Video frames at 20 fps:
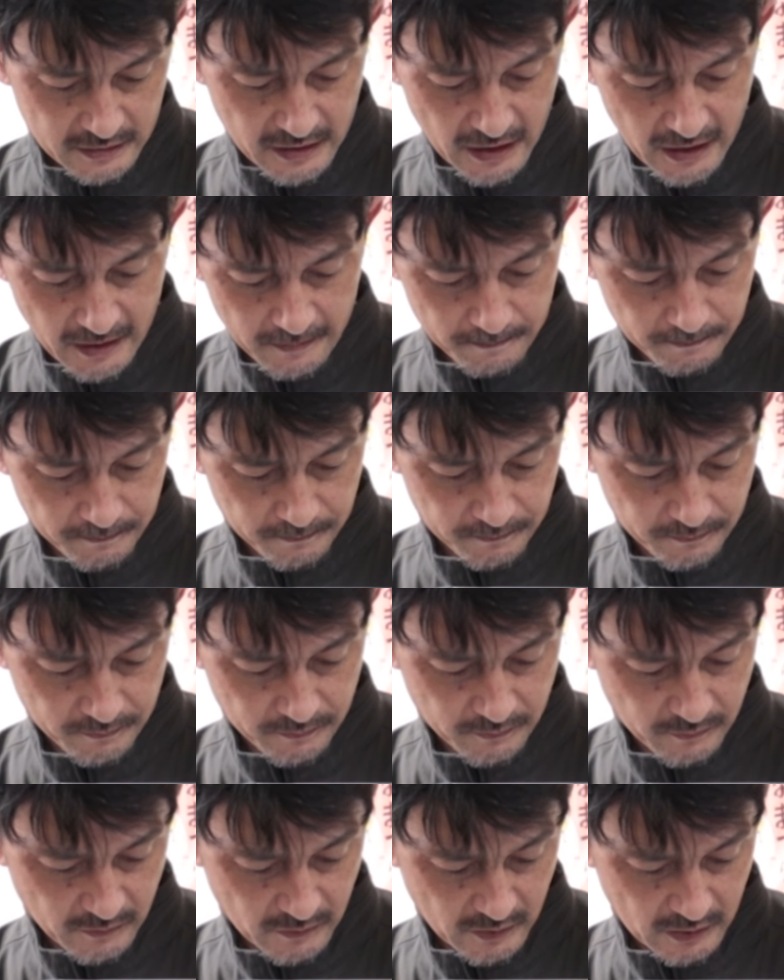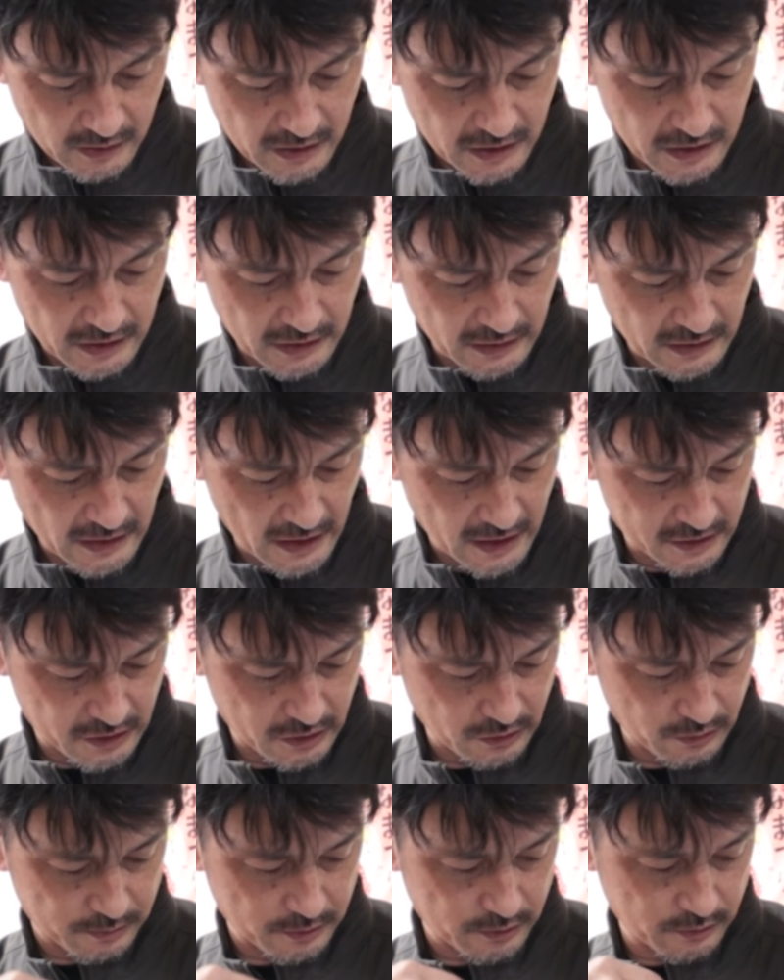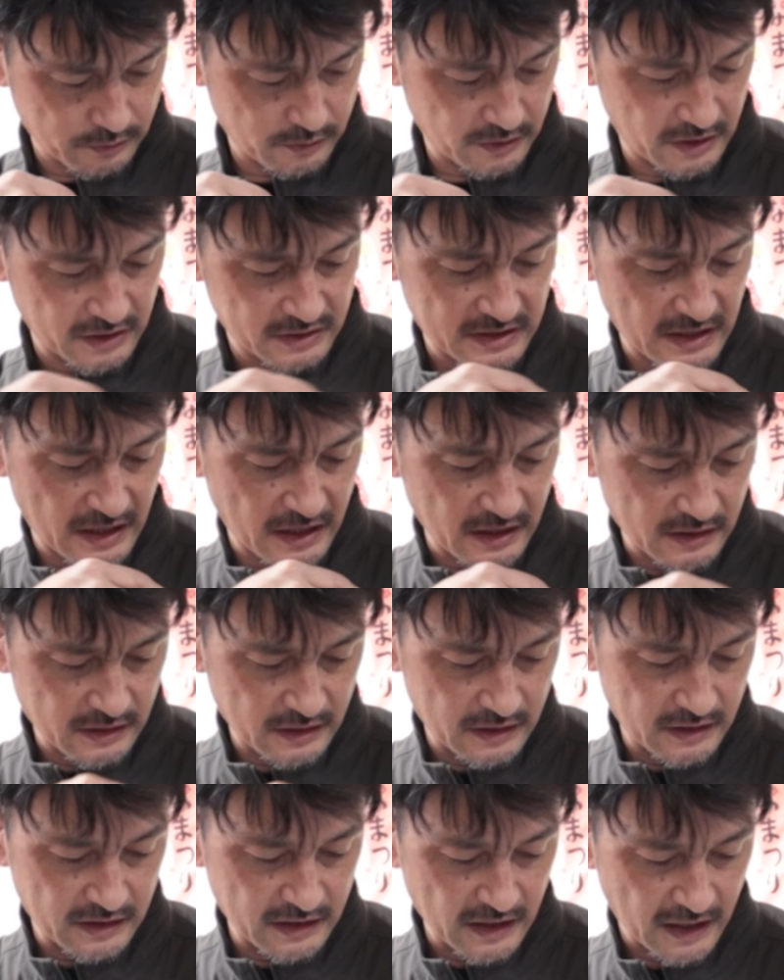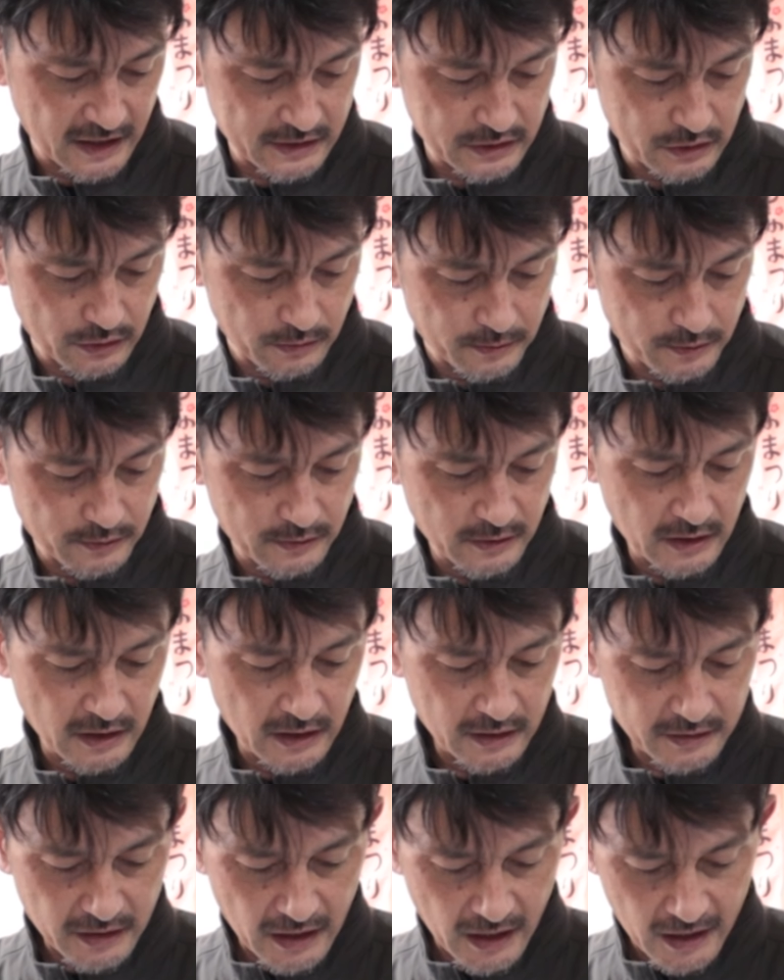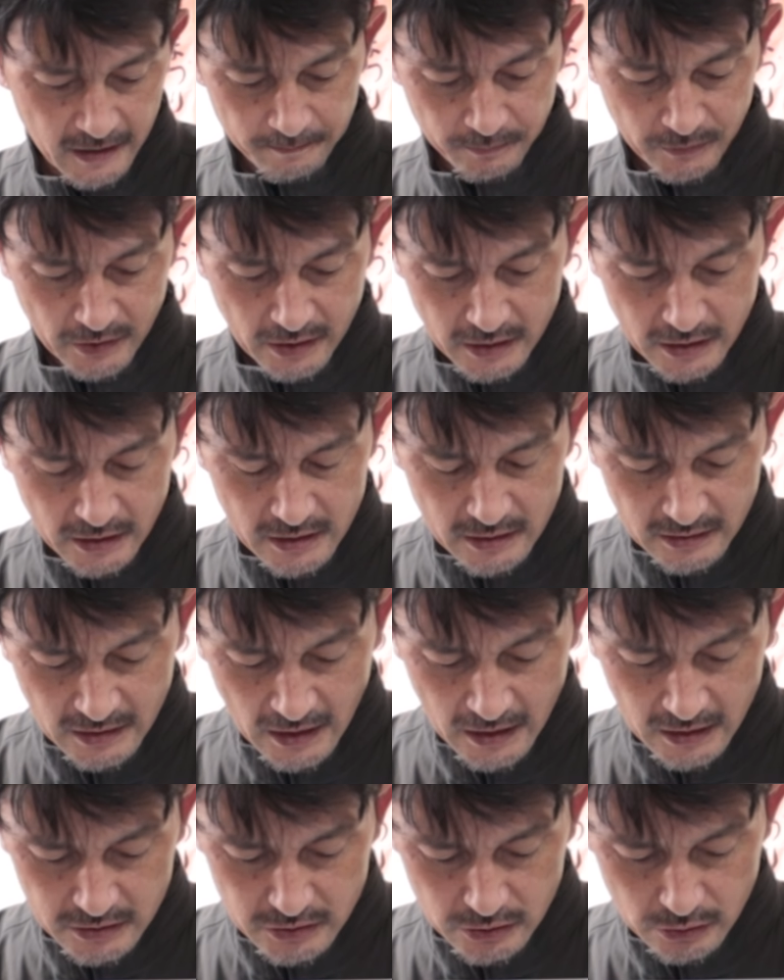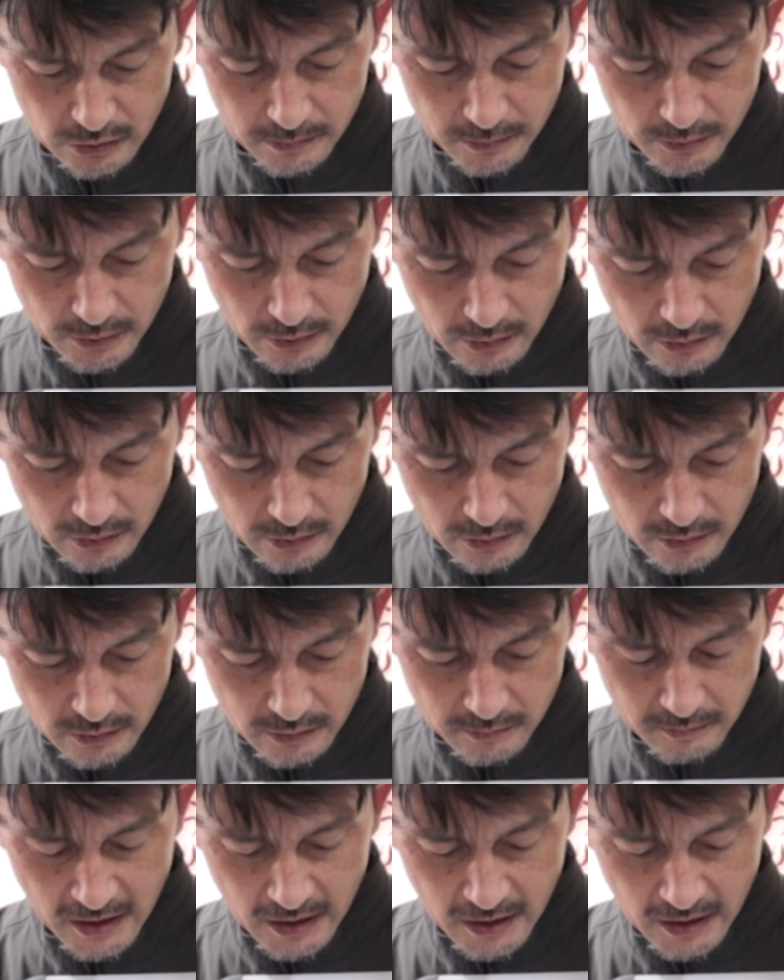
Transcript: で、インナーチューブですね。インナーチューブの、